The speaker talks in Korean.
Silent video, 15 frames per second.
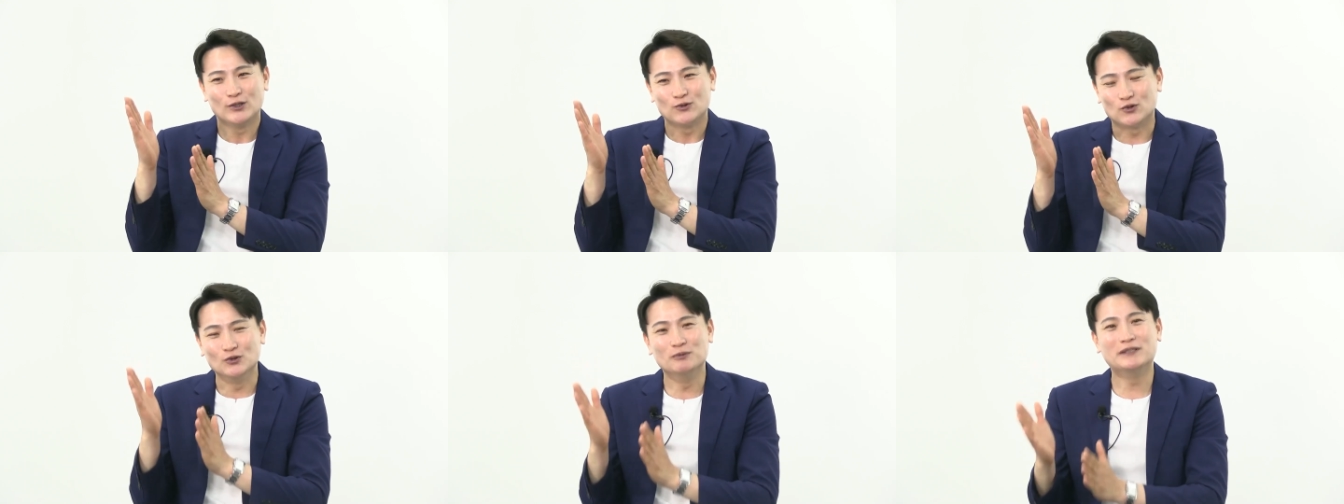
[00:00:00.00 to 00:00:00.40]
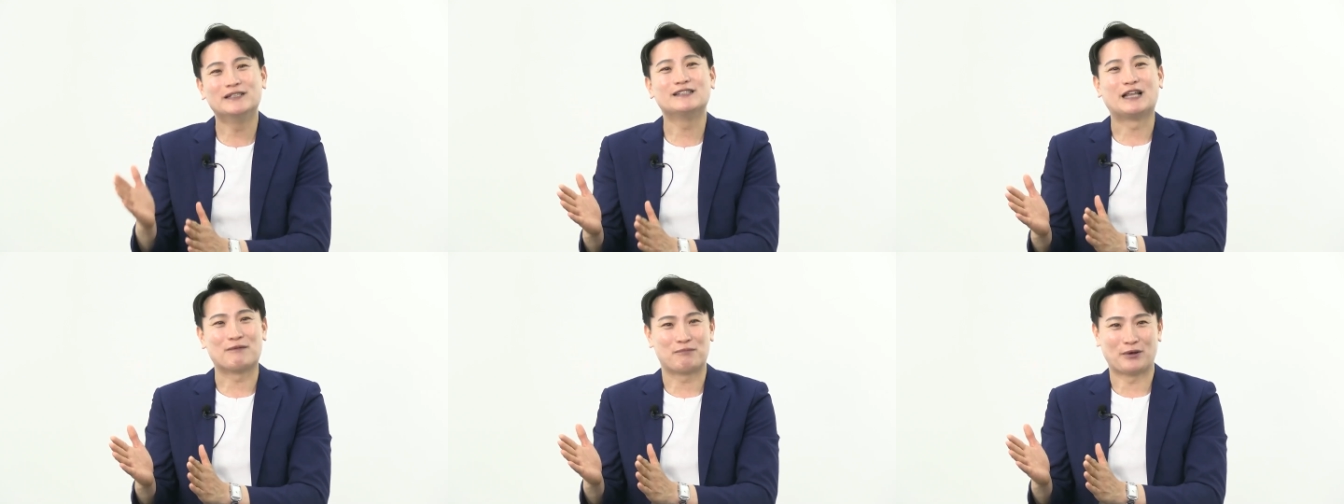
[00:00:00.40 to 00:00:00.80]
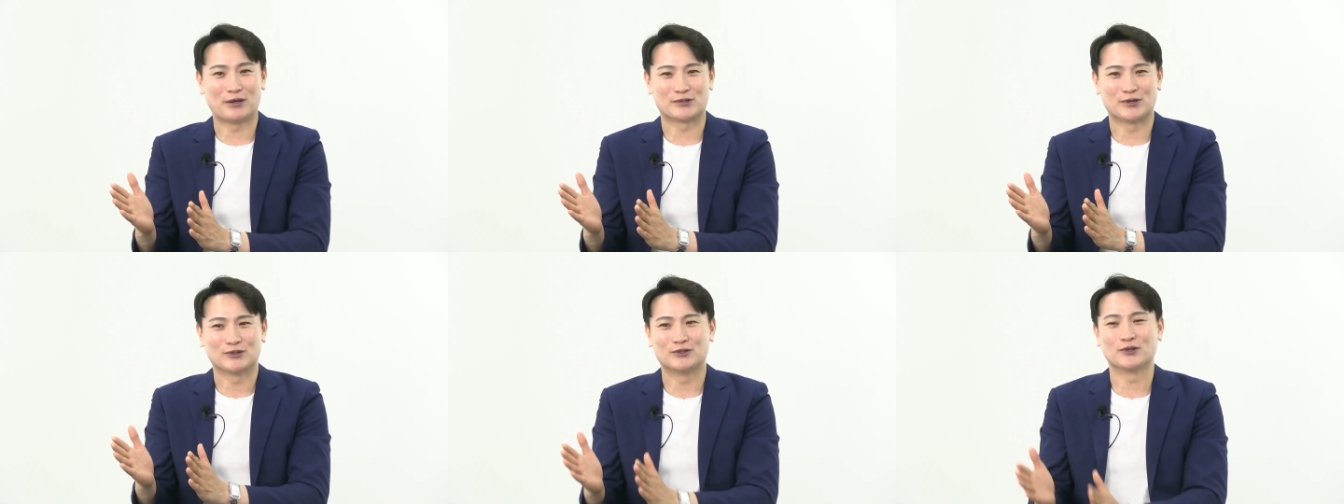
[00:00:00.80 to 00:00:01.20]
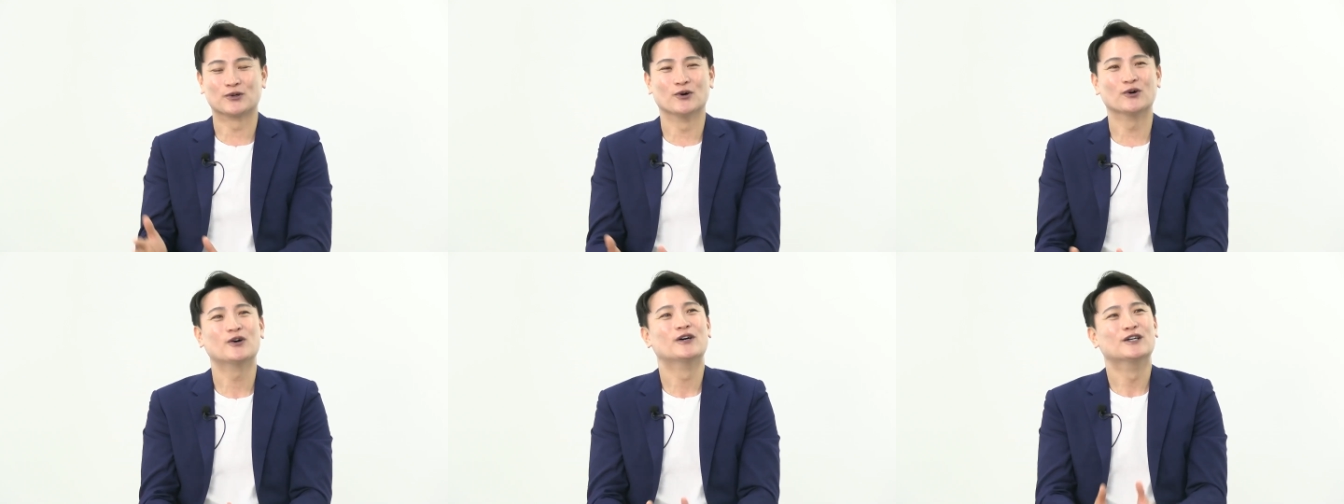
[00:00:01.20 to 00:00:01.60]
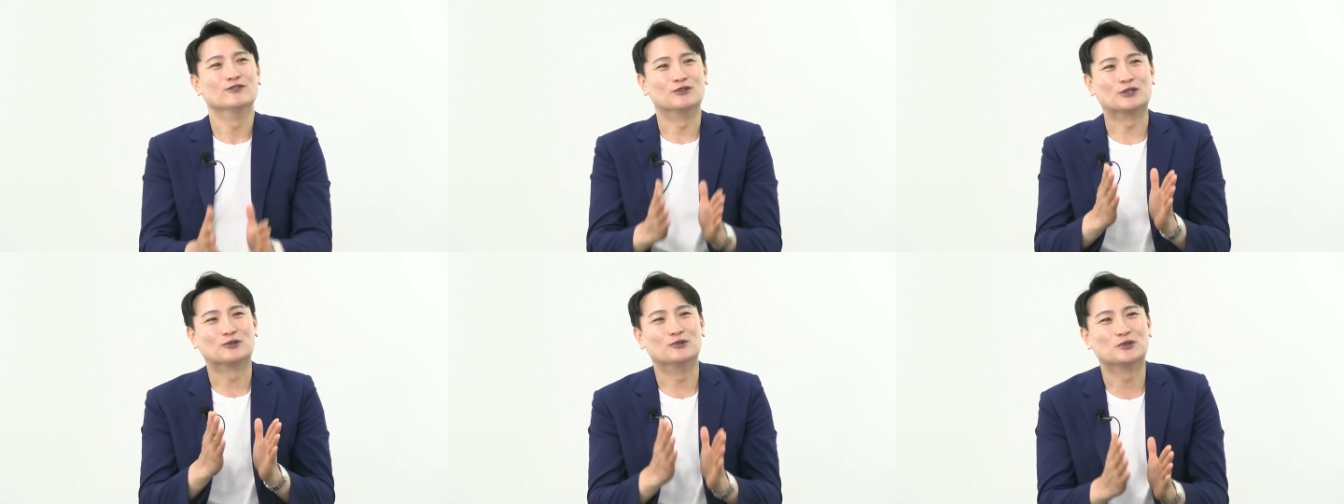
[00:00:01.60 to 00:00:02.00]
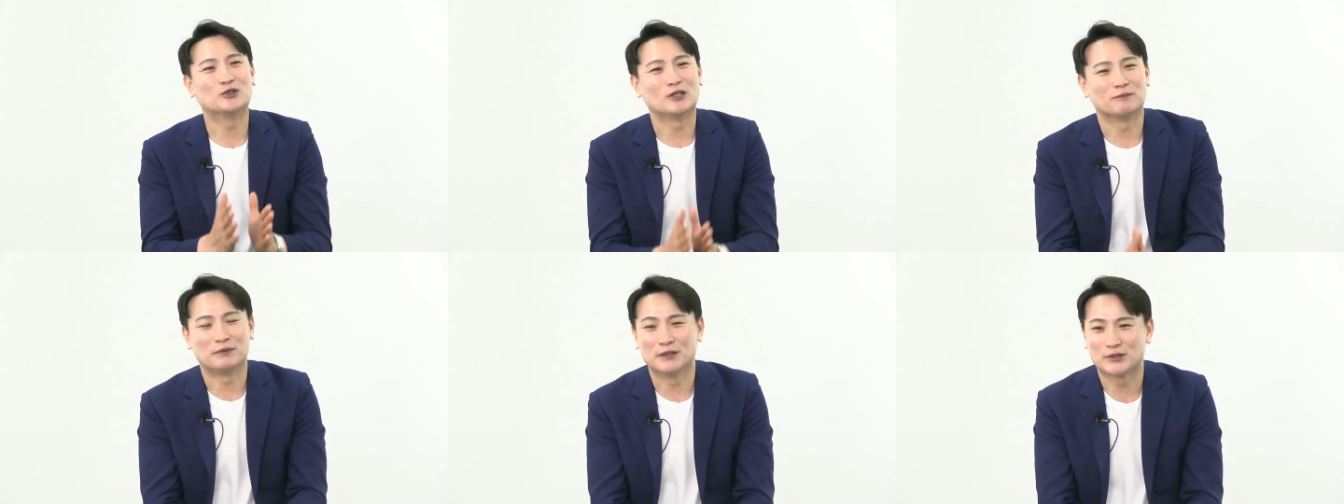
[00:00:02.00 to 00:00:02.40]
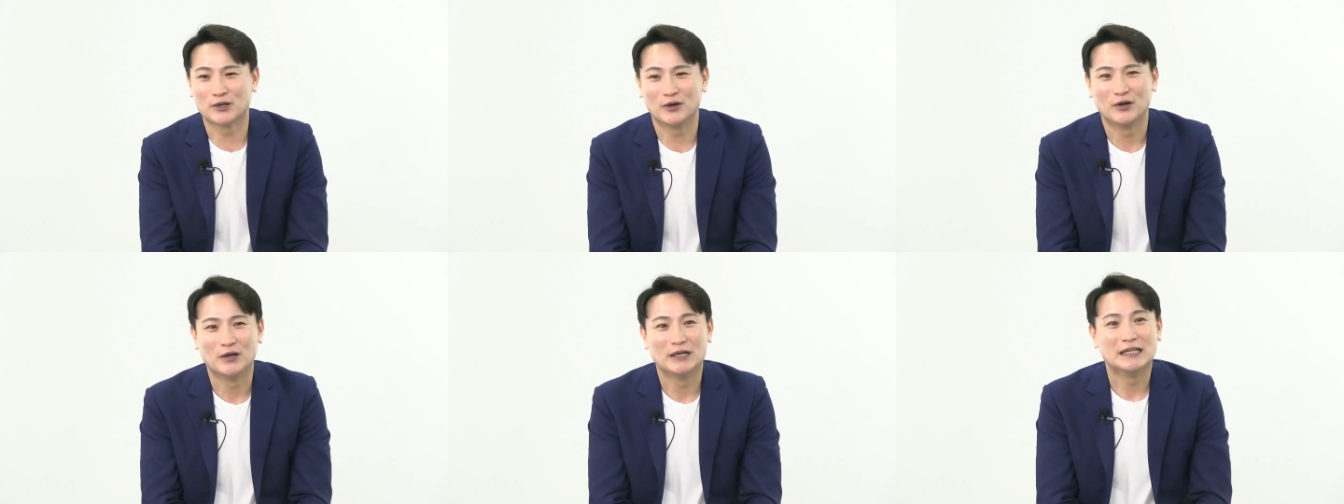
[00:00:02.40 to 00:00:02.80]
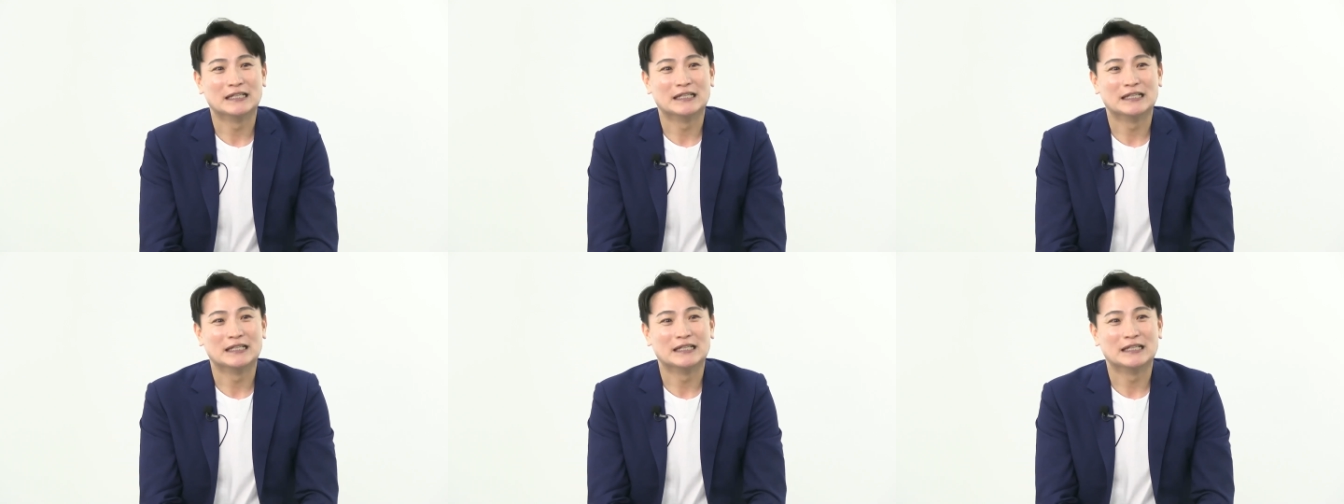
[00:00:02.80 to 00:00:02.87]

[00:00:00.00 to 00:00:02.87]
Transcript: 주민을 대표해서 그리고 우리 구를 대표해서